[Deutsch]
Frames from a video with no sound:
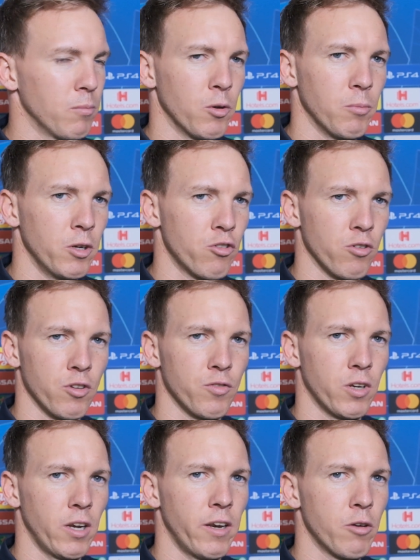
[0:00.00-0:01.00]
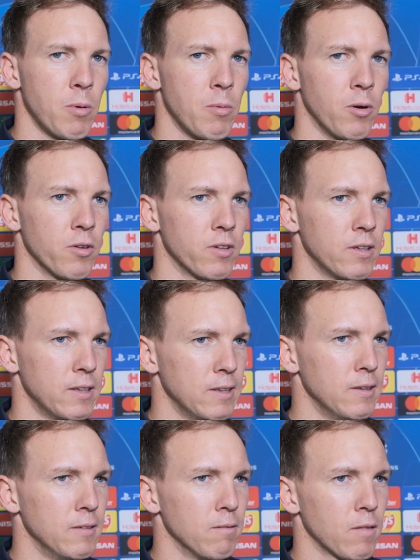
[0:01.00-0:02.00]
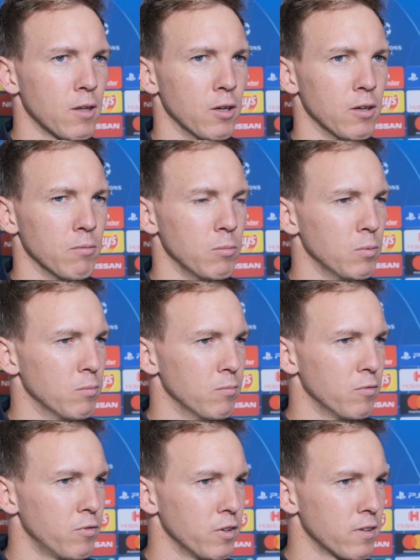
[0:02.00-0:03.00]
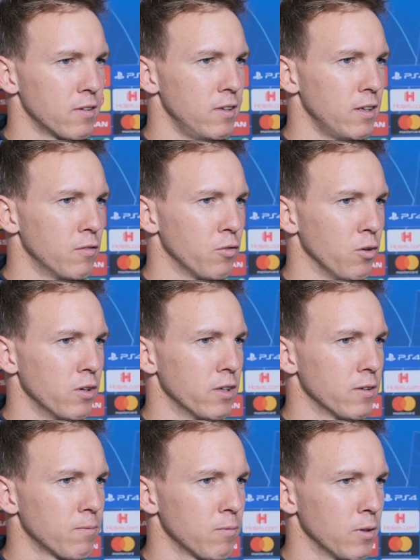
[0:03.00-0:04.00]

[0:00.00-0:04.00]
Haben wir nochmal die Chance vor der Länderspielpause ja, mit dem vierten Sieg in Folge.